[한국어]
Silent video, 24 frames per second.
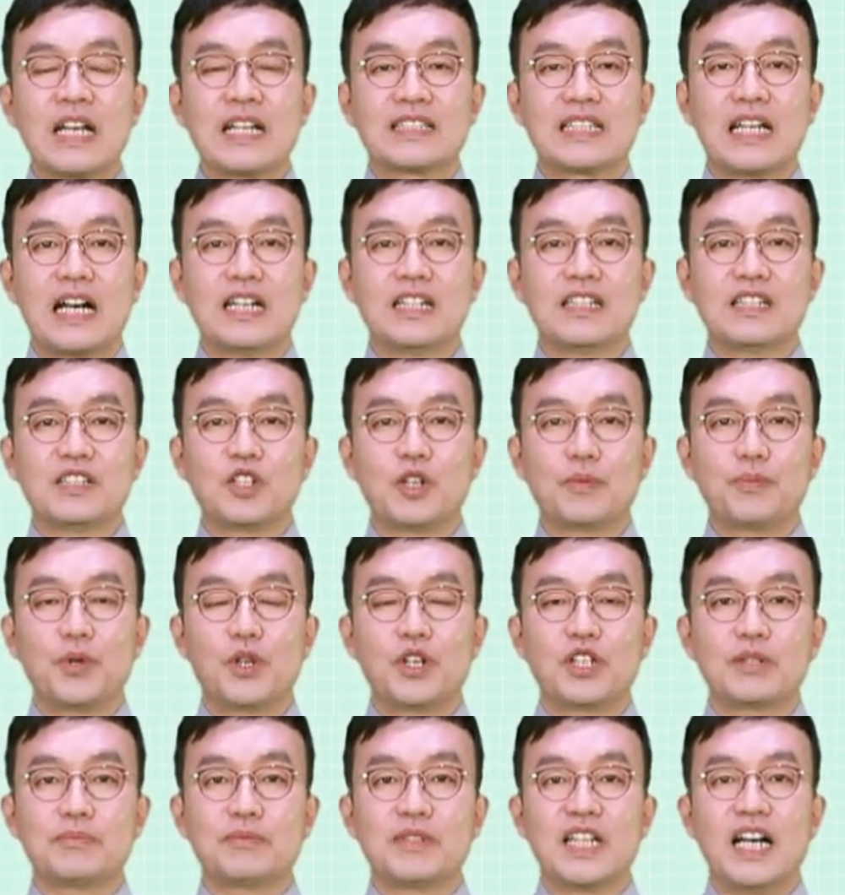자, 응용
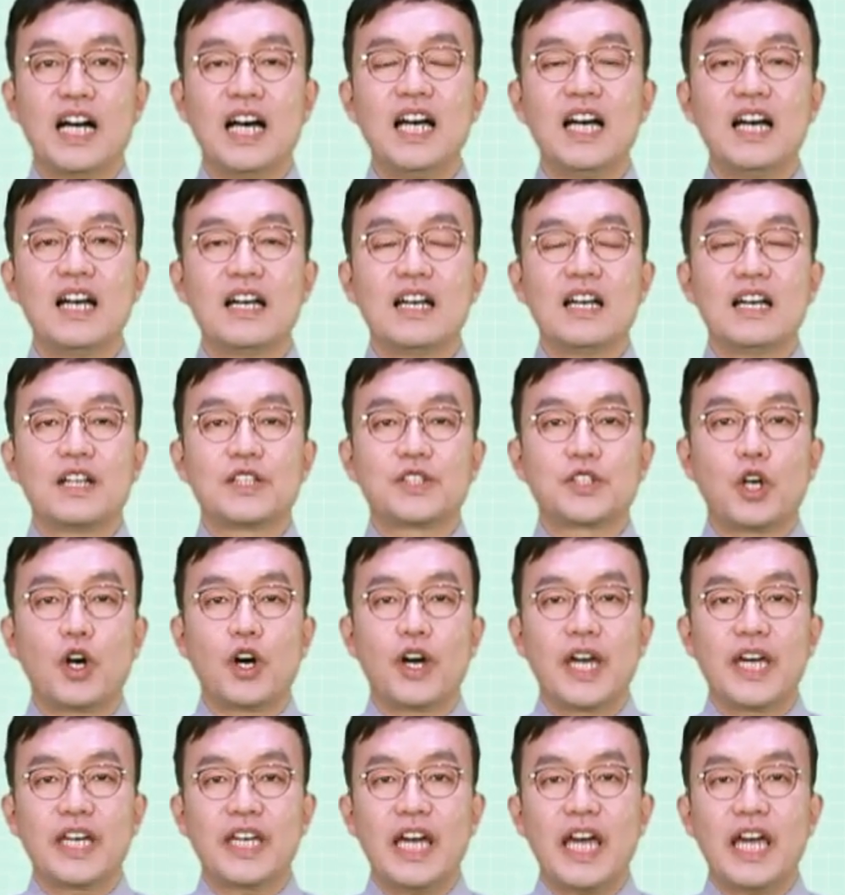표현입니다.
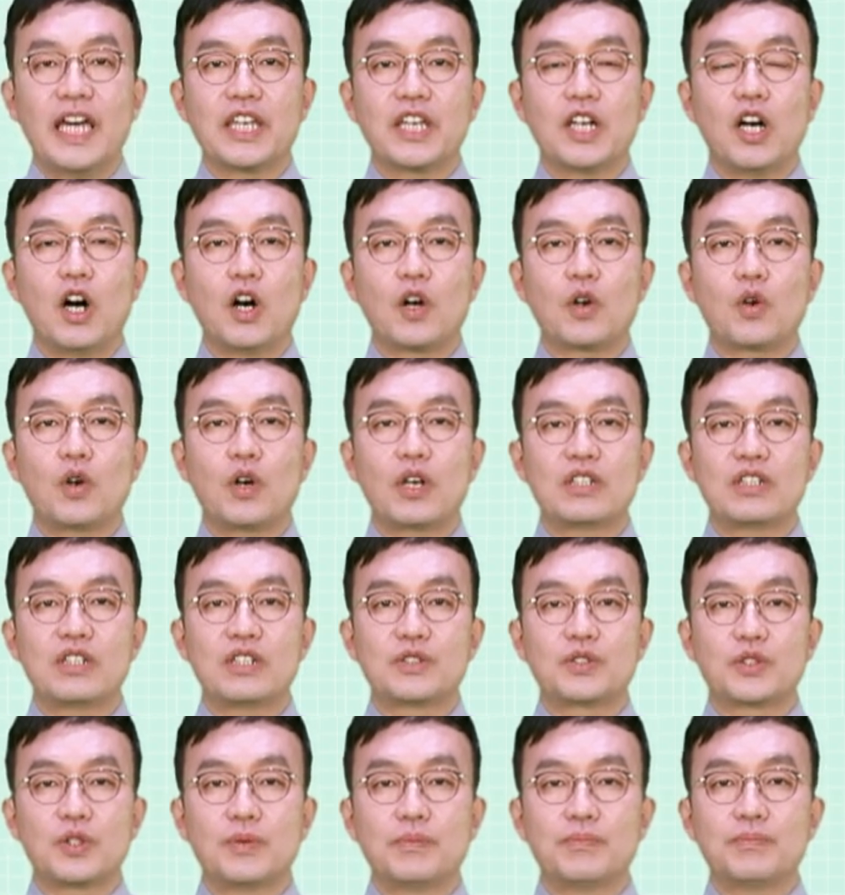저에게
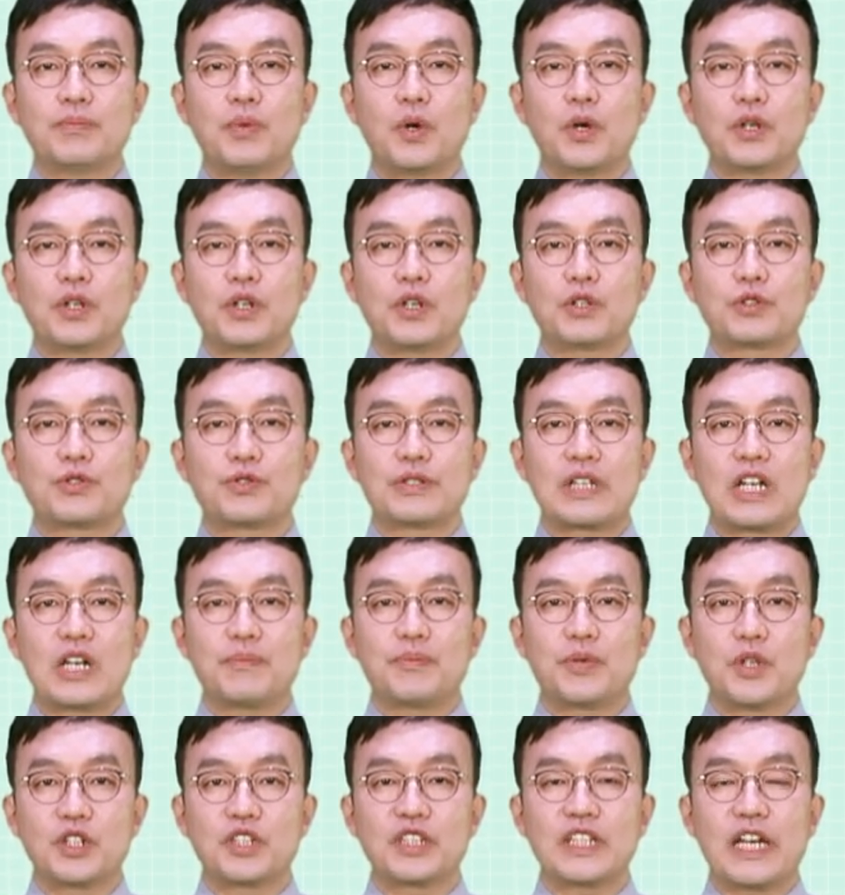여권을 좀
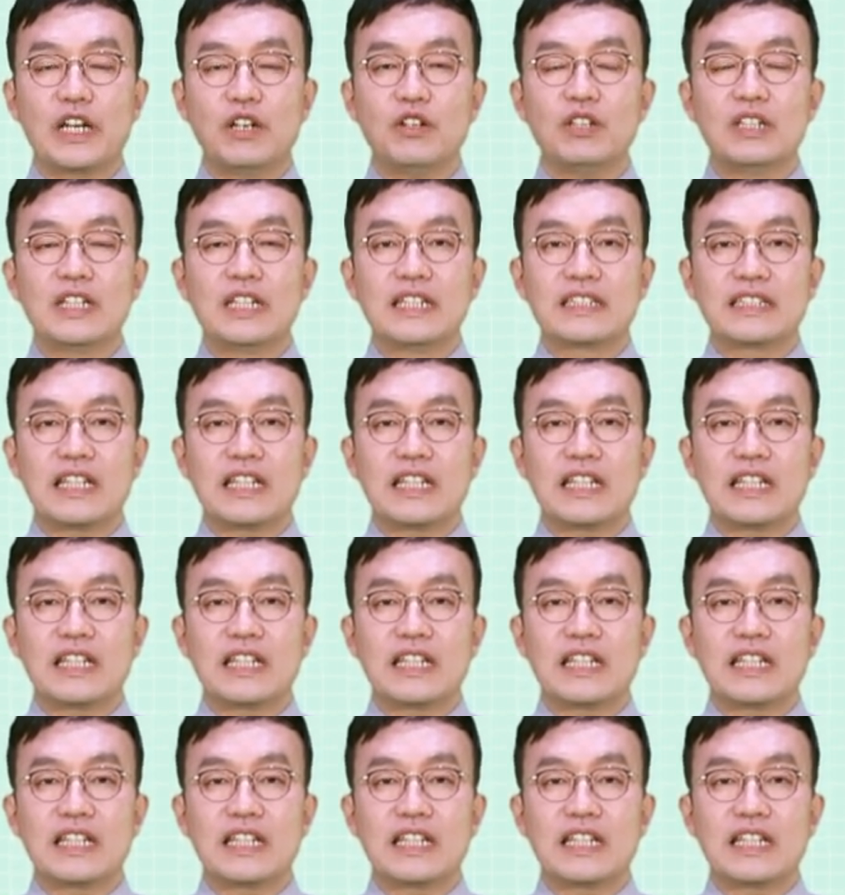보여주세는 표현이네요.